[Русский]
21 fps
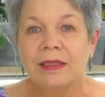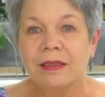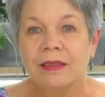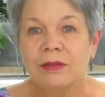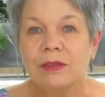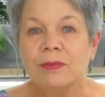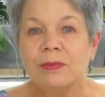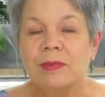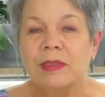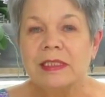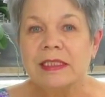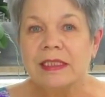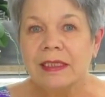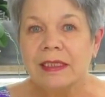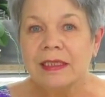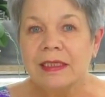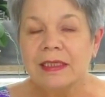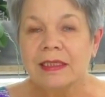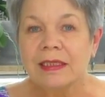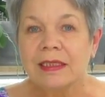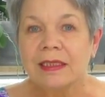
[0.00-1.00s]
но
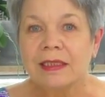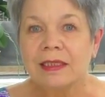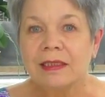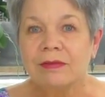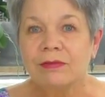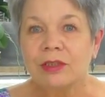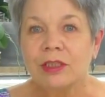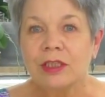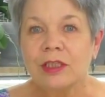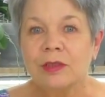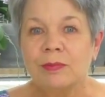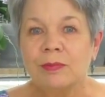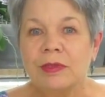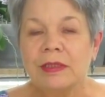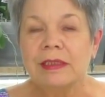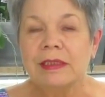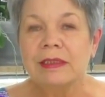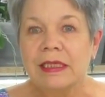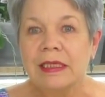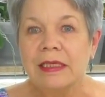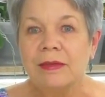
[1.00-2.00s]
специально для того, чтобы
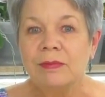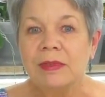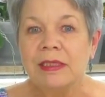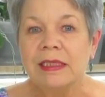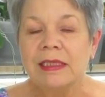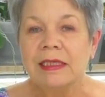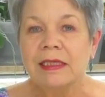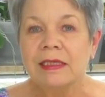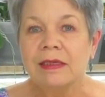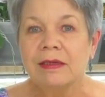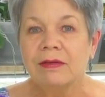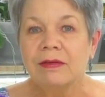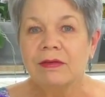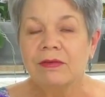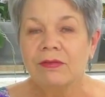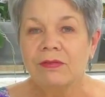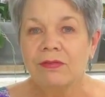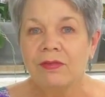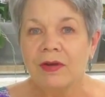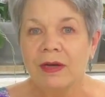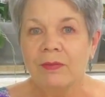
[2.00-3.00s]
именно
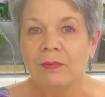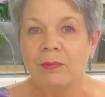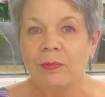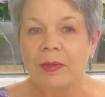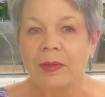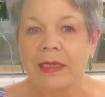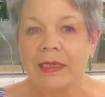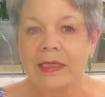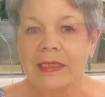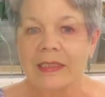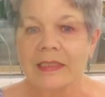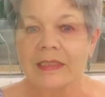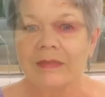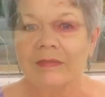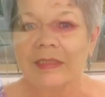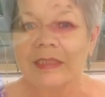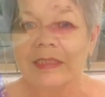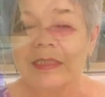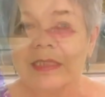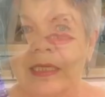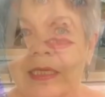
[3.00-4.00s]
вам
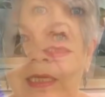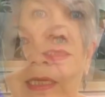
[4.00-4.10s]
показывать,